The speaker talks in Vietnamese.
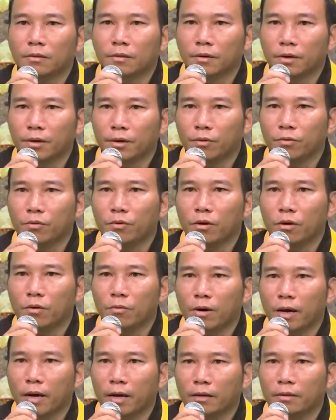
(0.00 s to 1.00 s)
nếu
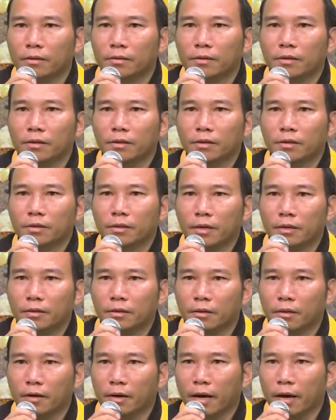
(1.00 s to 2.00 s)
không ăn sẽ
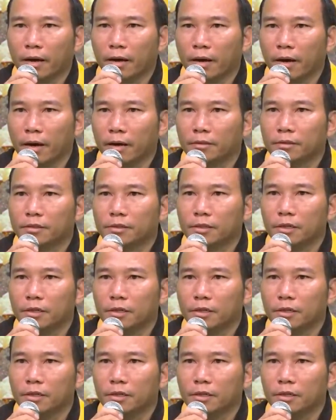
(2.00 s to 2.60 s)
trở lại hạt